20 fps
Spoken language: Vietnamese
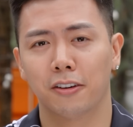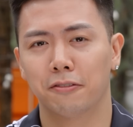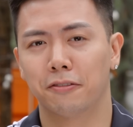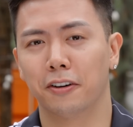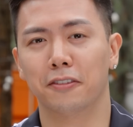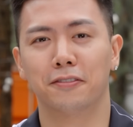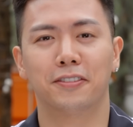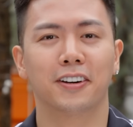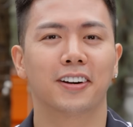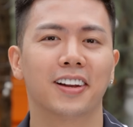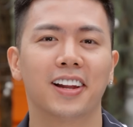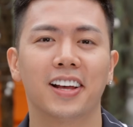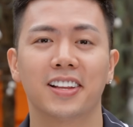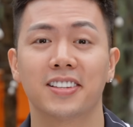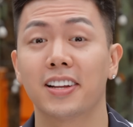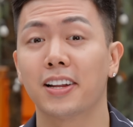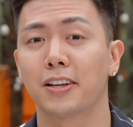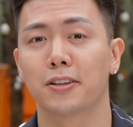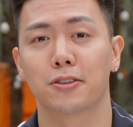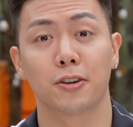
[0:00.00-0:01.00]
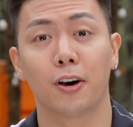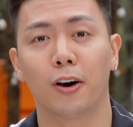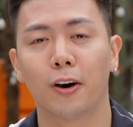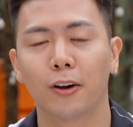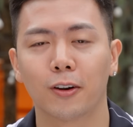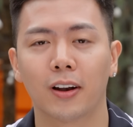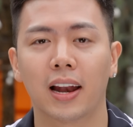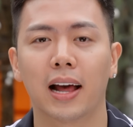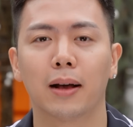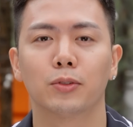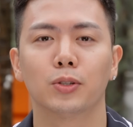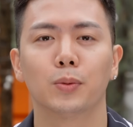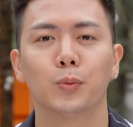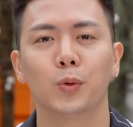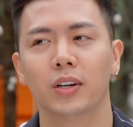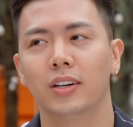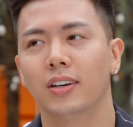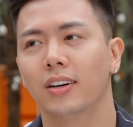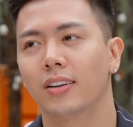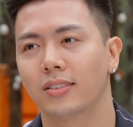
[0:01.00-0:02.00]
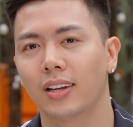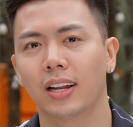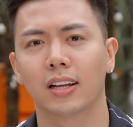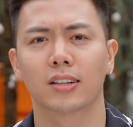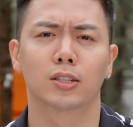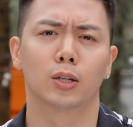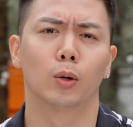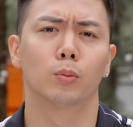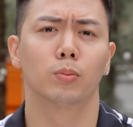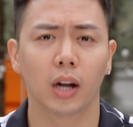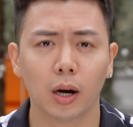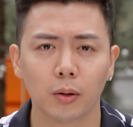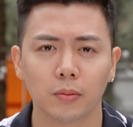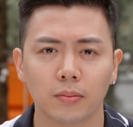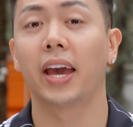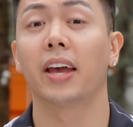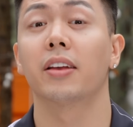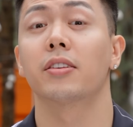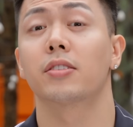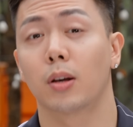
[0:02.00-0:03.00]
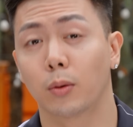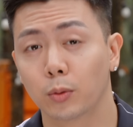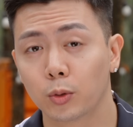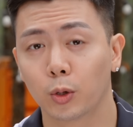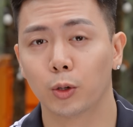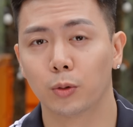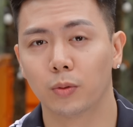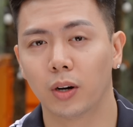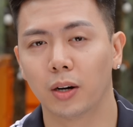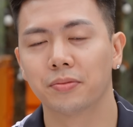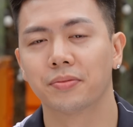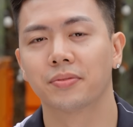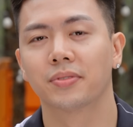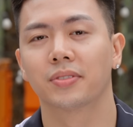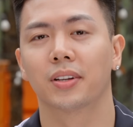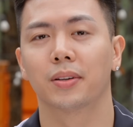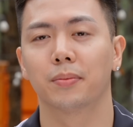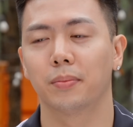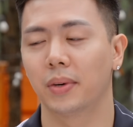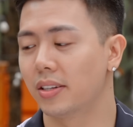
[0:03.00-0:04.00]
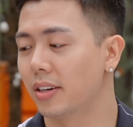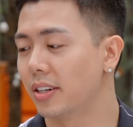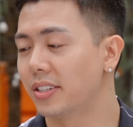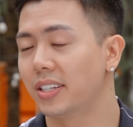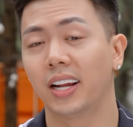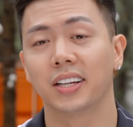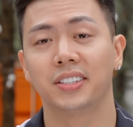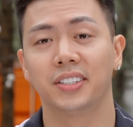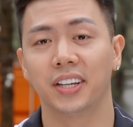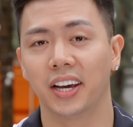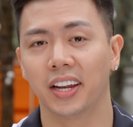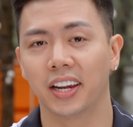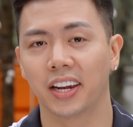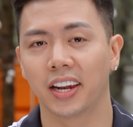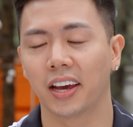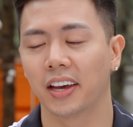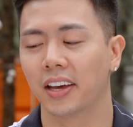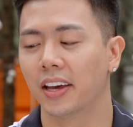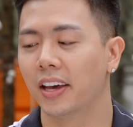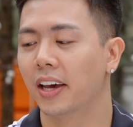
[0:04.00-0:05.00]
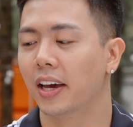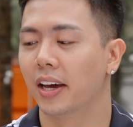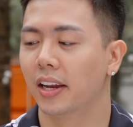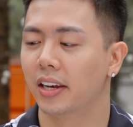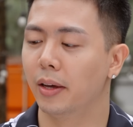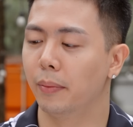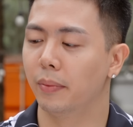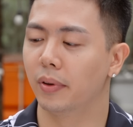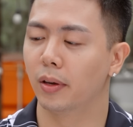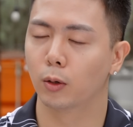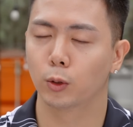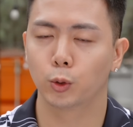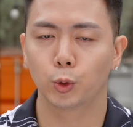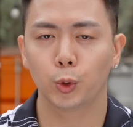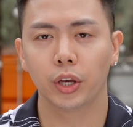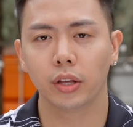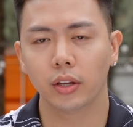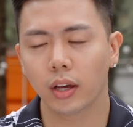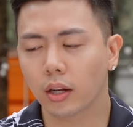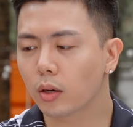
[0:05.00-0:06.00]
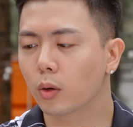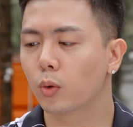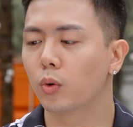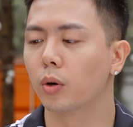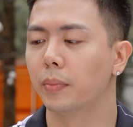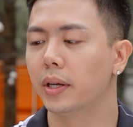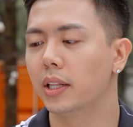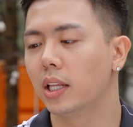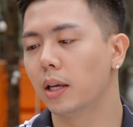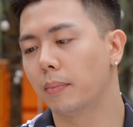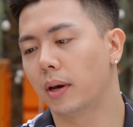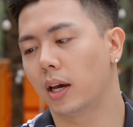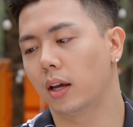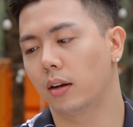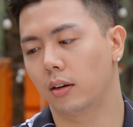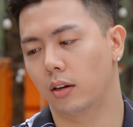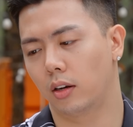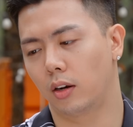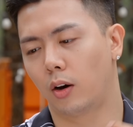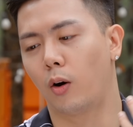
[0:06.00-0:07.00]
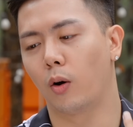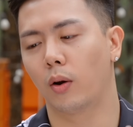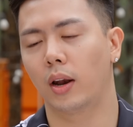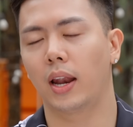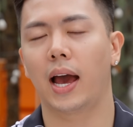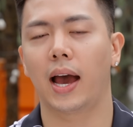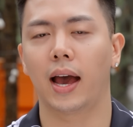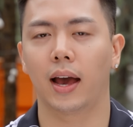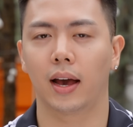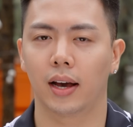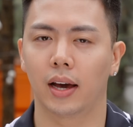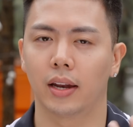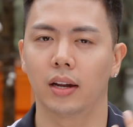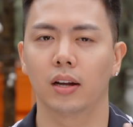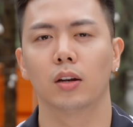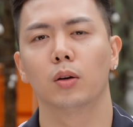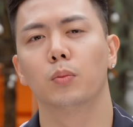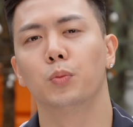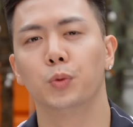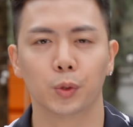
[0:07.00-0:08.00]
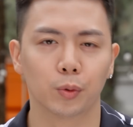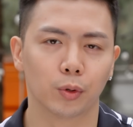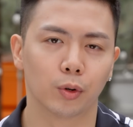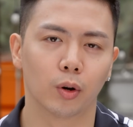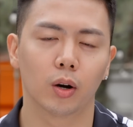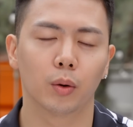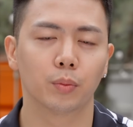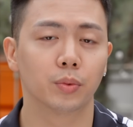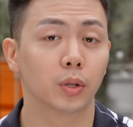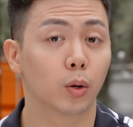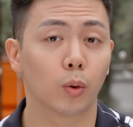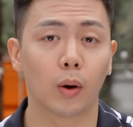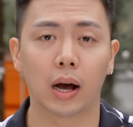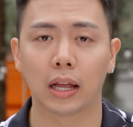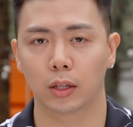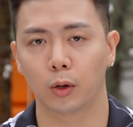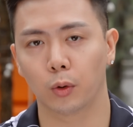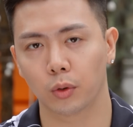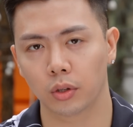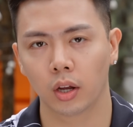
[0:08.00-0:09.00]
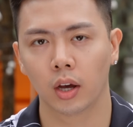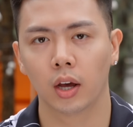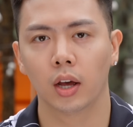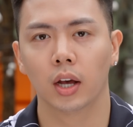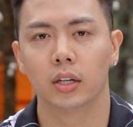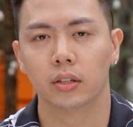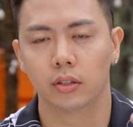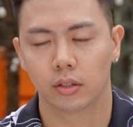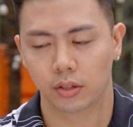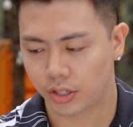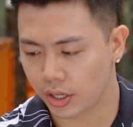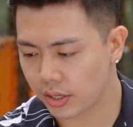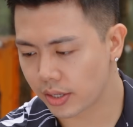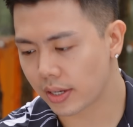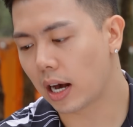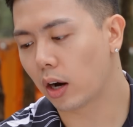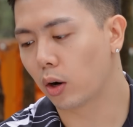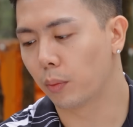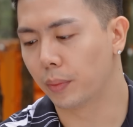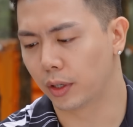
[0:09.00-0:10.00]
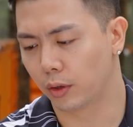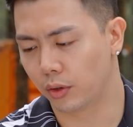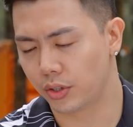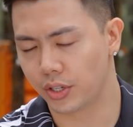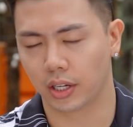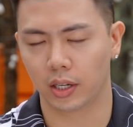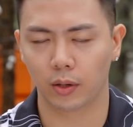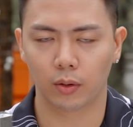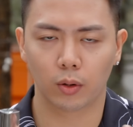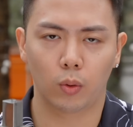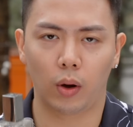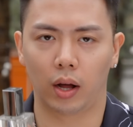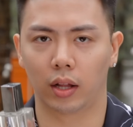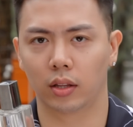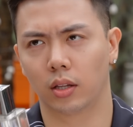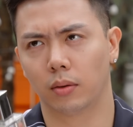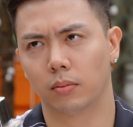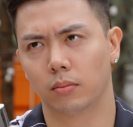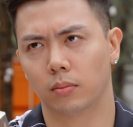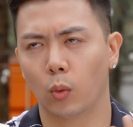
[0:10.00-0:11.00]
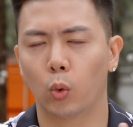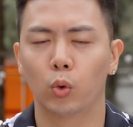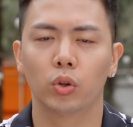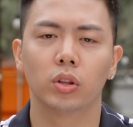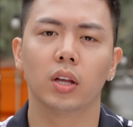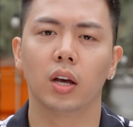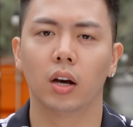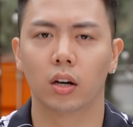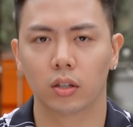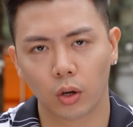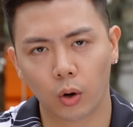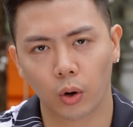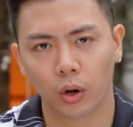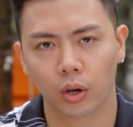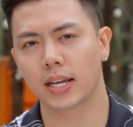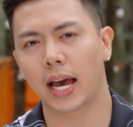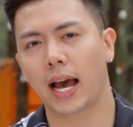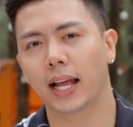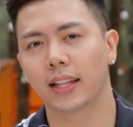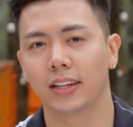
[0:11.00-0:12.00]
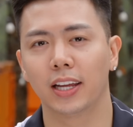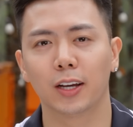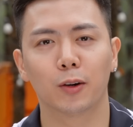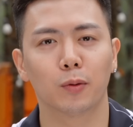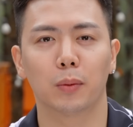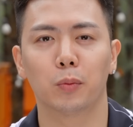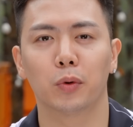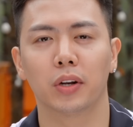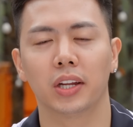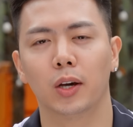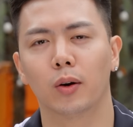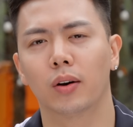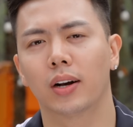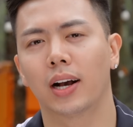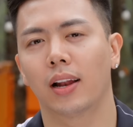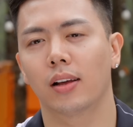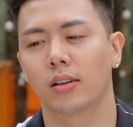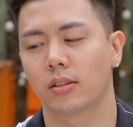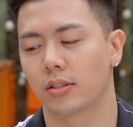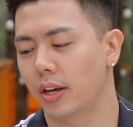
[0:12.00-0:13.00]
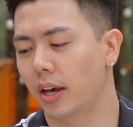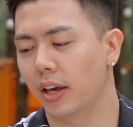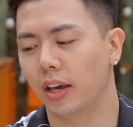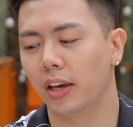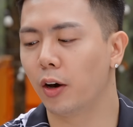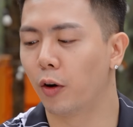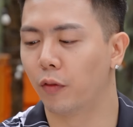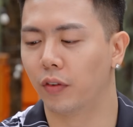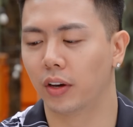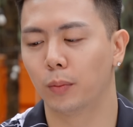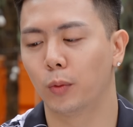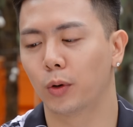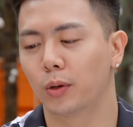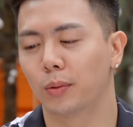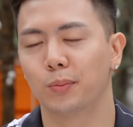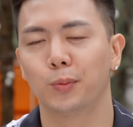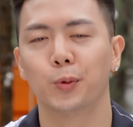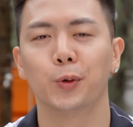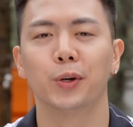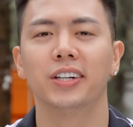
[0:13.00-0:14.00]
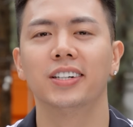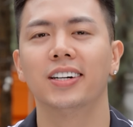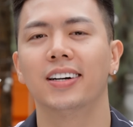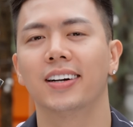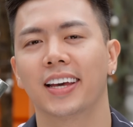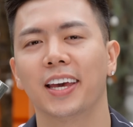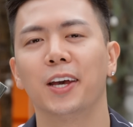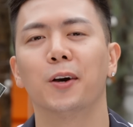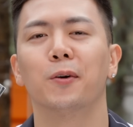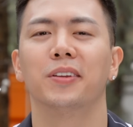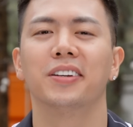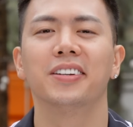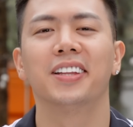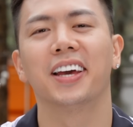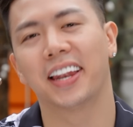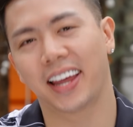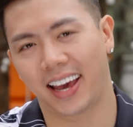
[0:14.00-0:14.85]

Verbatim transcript: phừng phực lên rất là rõ nó làm cho mùi hương rất là sống động khen xong rồi đúng không bây giờ sẽ là chê đây này điểm yếu duy nhất của Minty Men đó là khả năng lưu mùi của nó không được quá tốt trên da của mình nó chỉ lưu được khoảng tầm 4 tiếng thôi da thì đây cũng là một điều khá là dễ hiểu với một mùi hương kiểu như thế